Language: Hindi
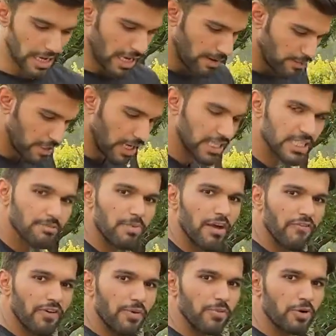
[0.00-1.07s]
कि आप जहाँ से
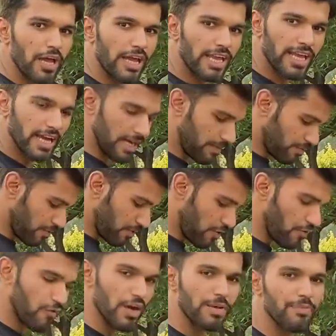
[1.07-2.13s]
बैकफ्लिप उठाएंगे आप
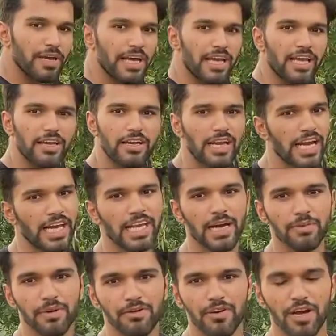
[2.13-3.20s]
वहीं पे आएंगे लैंडिंग
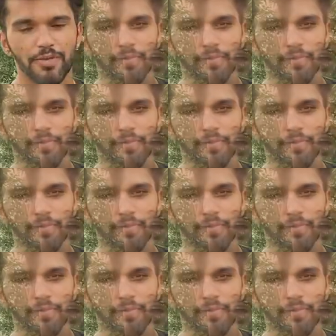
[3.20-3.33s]
आपकी वहीं